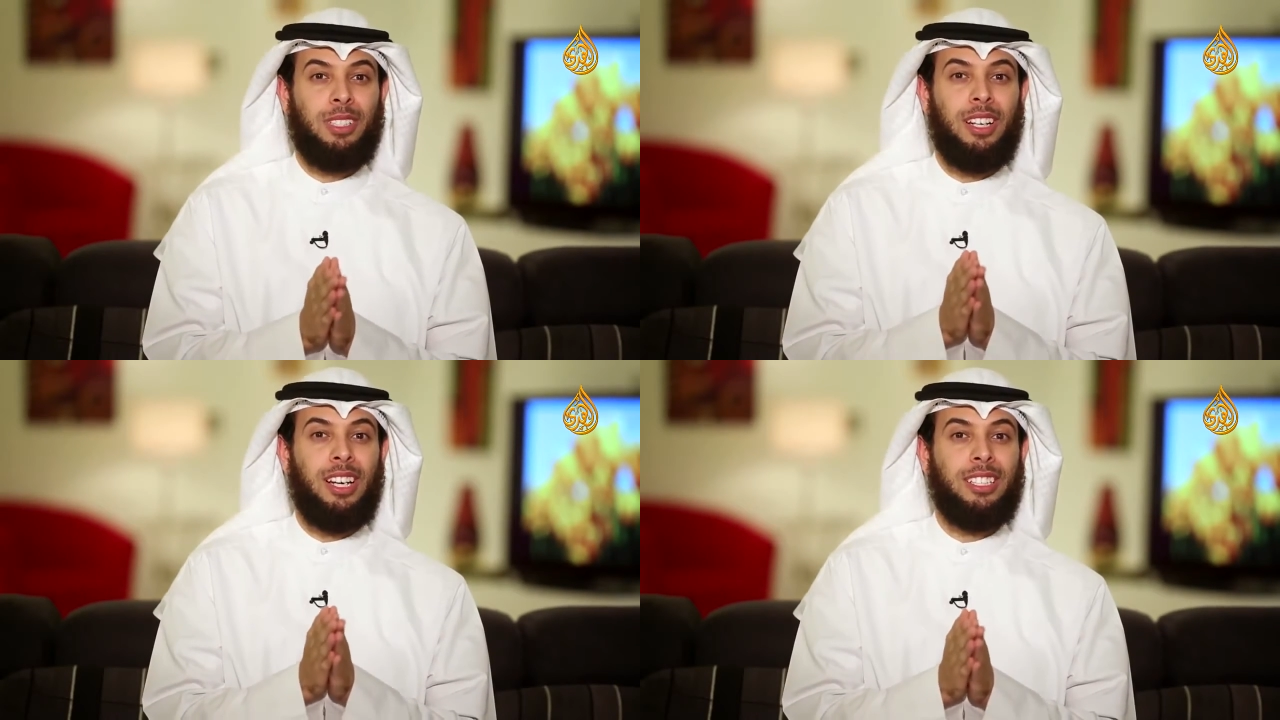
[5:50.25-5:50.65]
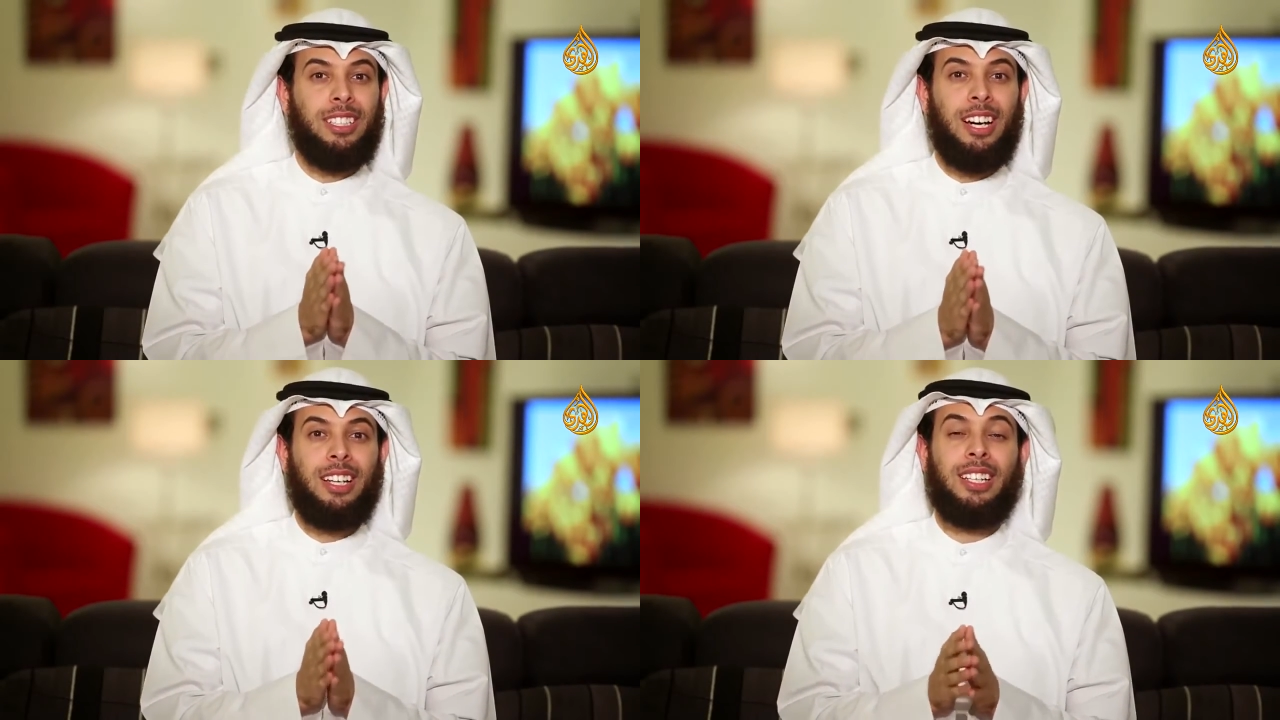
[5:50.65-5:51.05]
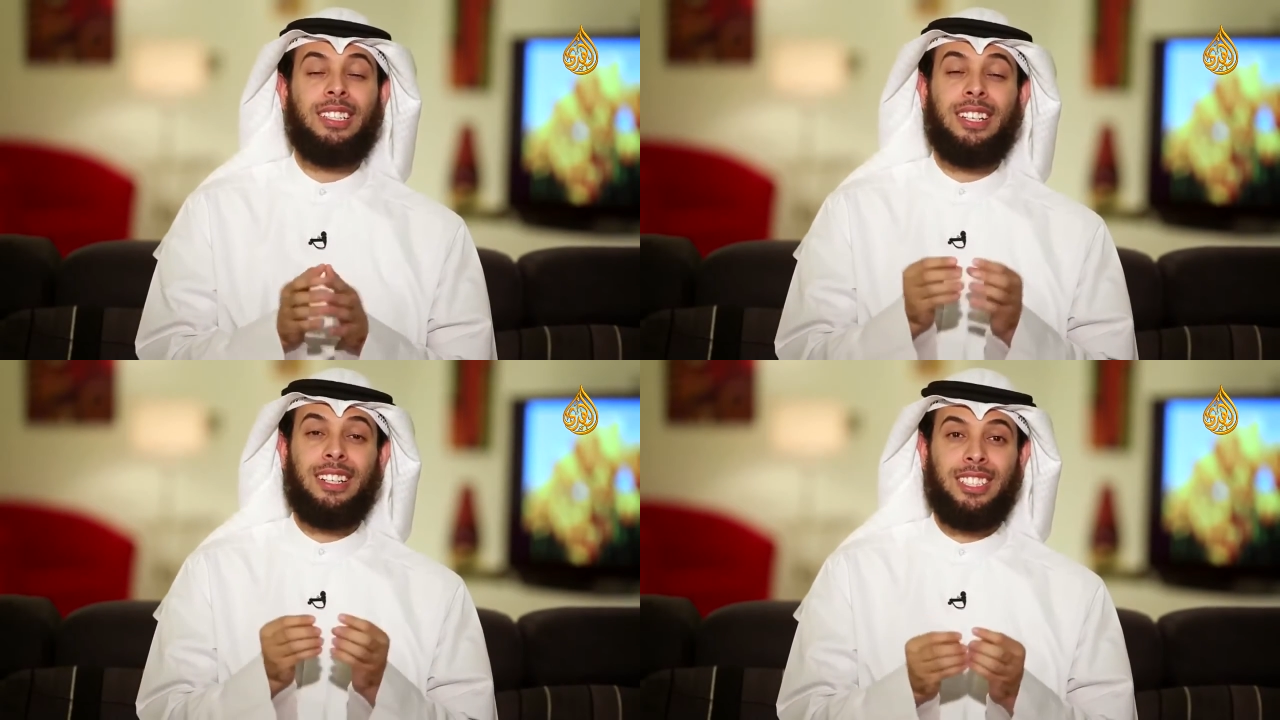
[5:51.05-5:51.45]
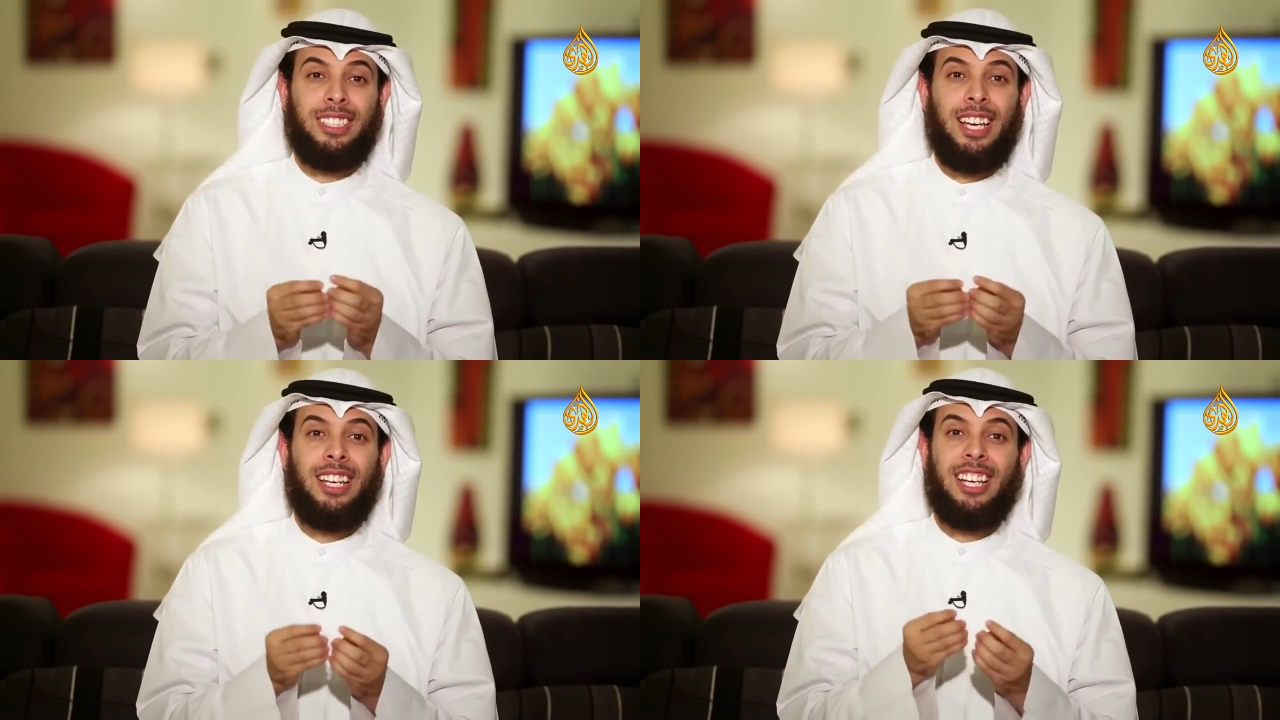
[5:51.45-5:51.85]
о милосердии
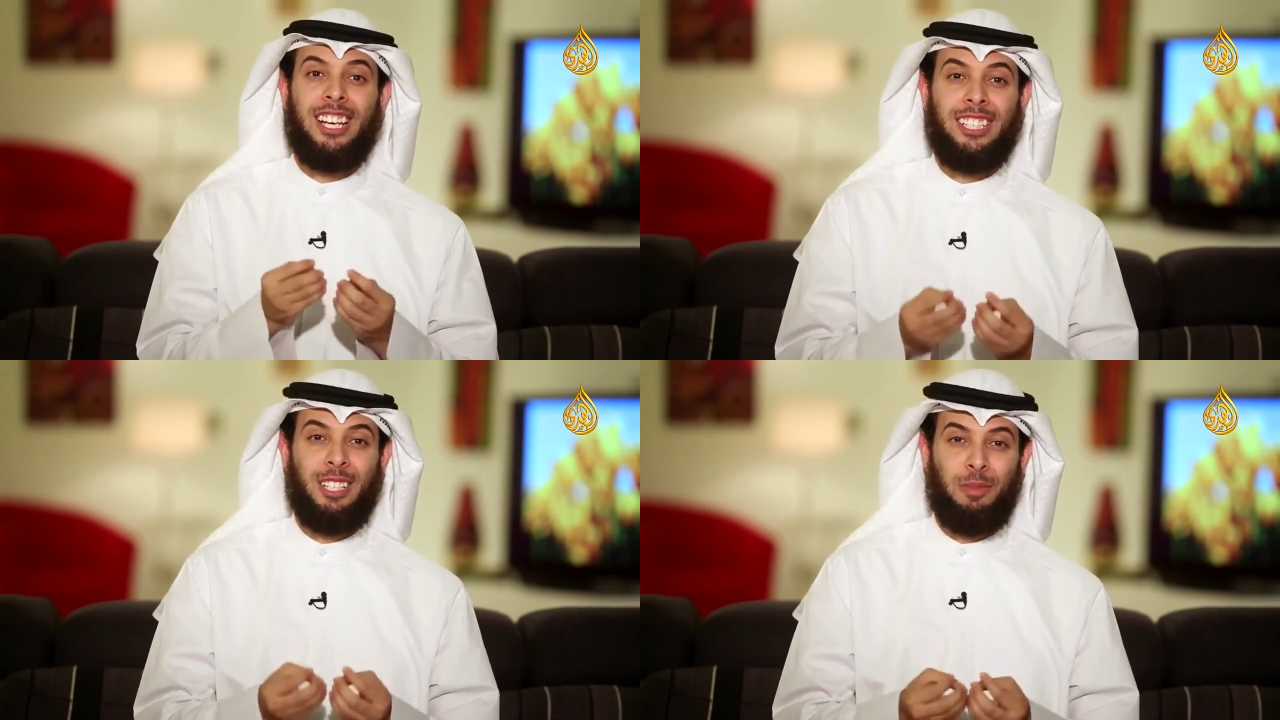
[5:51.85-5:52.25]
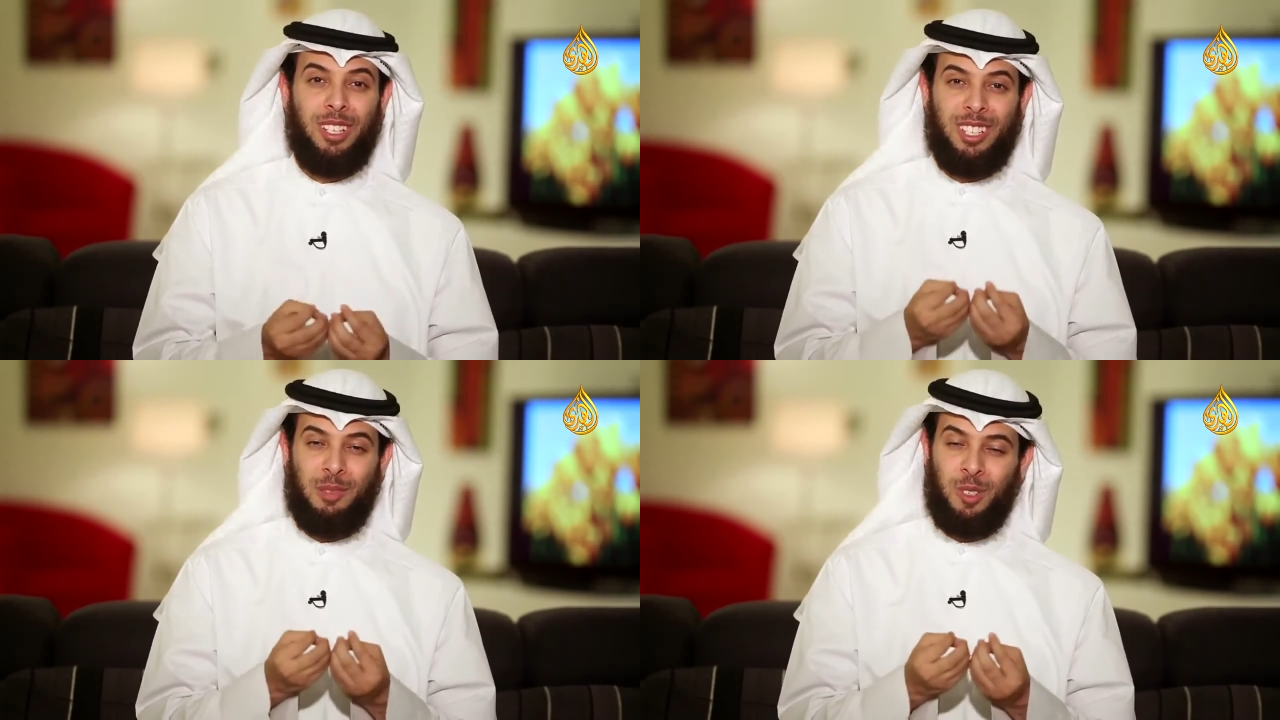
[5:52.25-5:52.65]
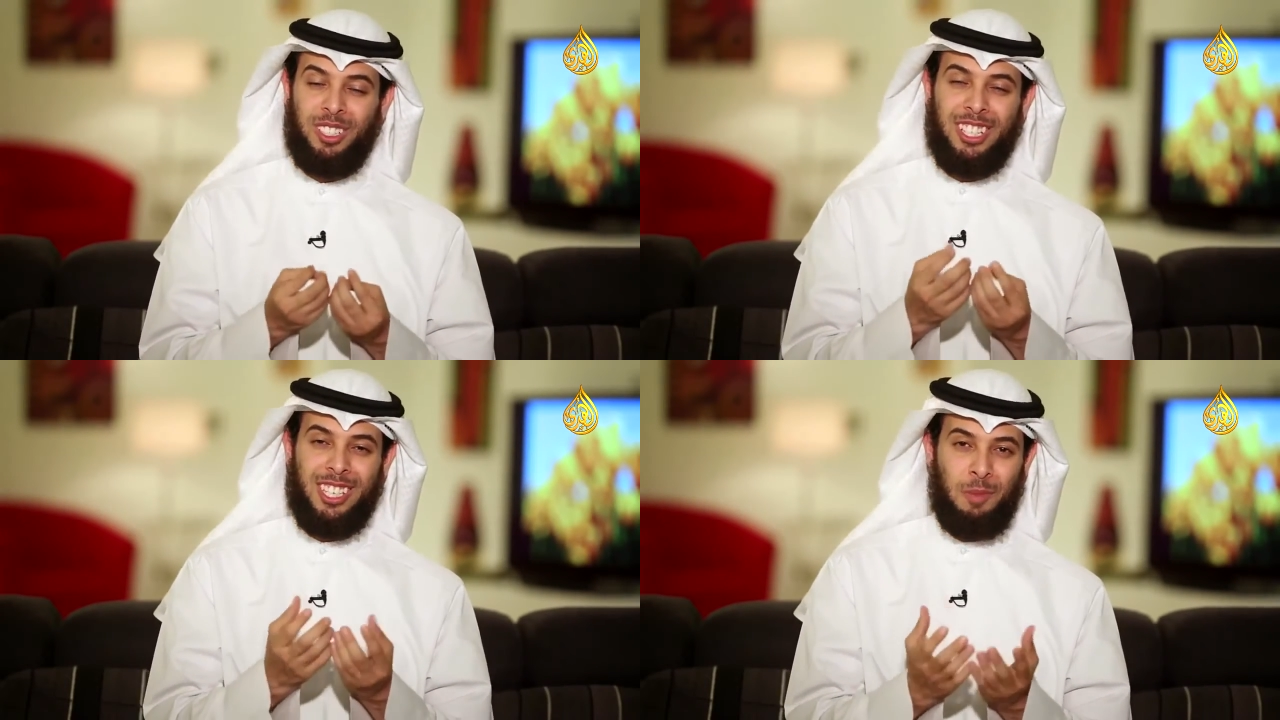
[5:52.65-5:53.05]
Всевышнего Аллаха настолько, что